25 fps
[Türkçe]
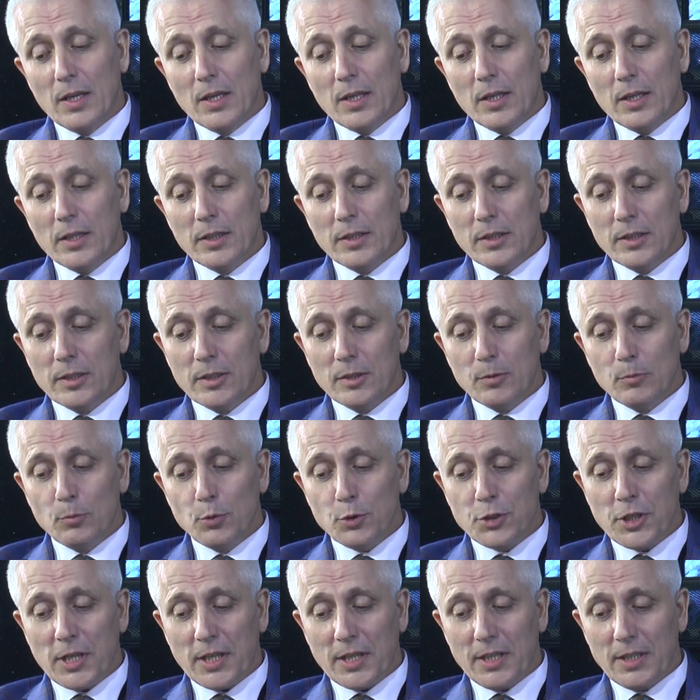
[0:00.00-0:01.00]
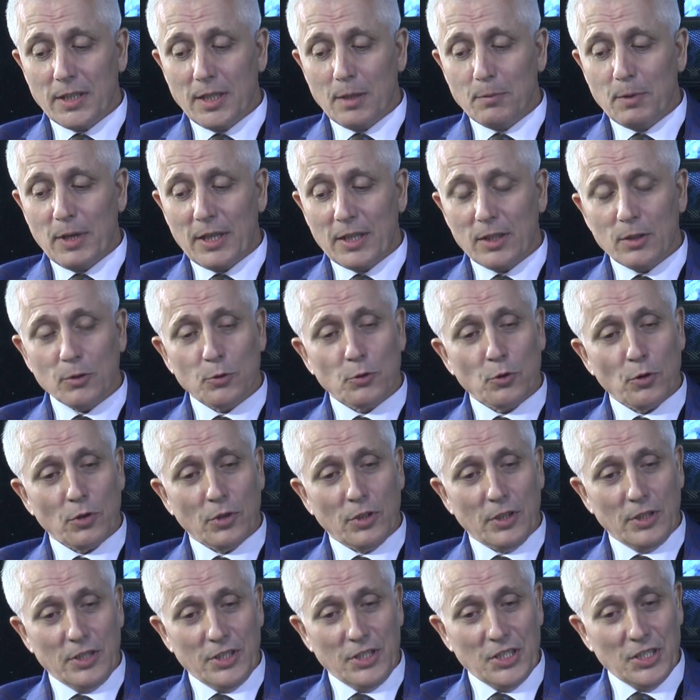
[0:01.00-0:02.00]
E, bu şekilde ben çok
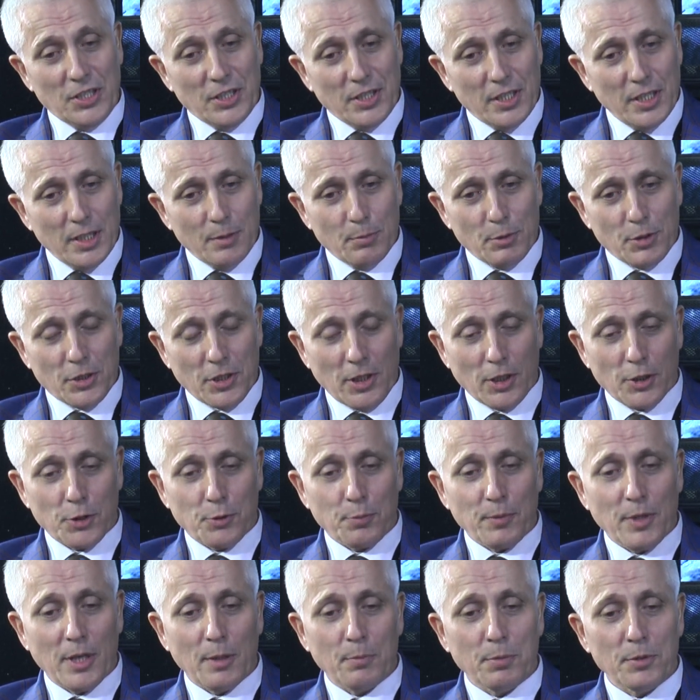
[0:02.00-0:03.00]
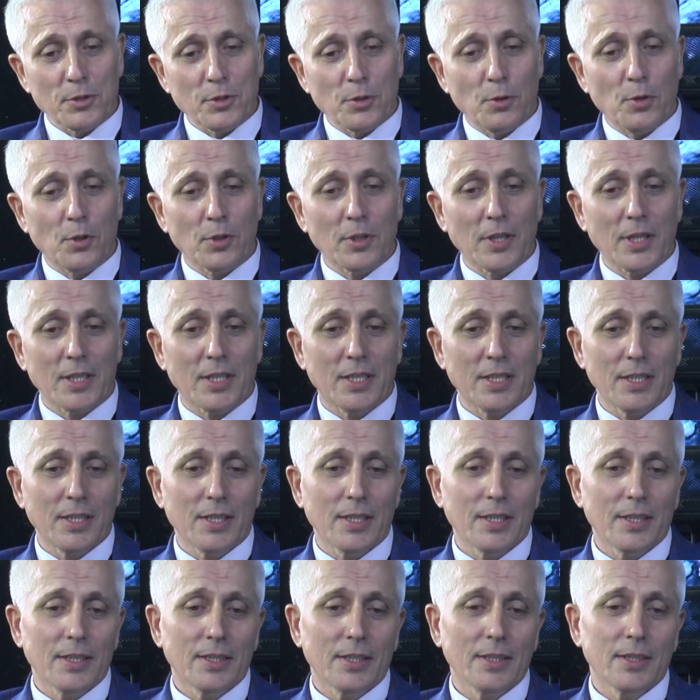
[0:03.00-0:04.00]
ciddi bir çalışma yapınca oradaki
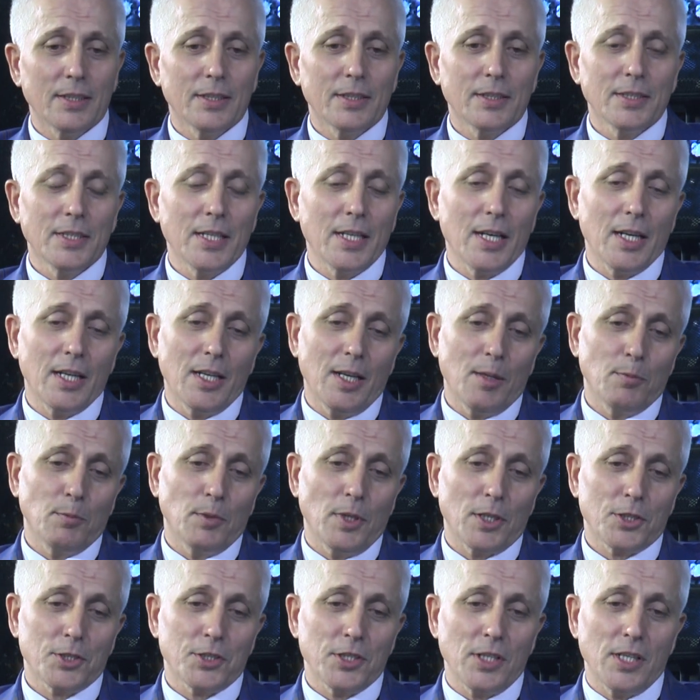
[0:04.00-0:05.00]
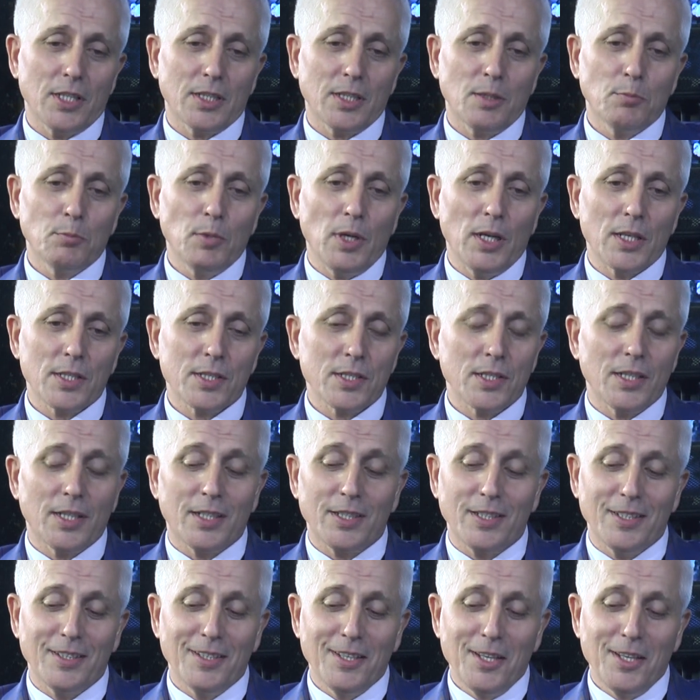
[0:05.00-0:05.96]
e, yerel emlakçılardan bazıları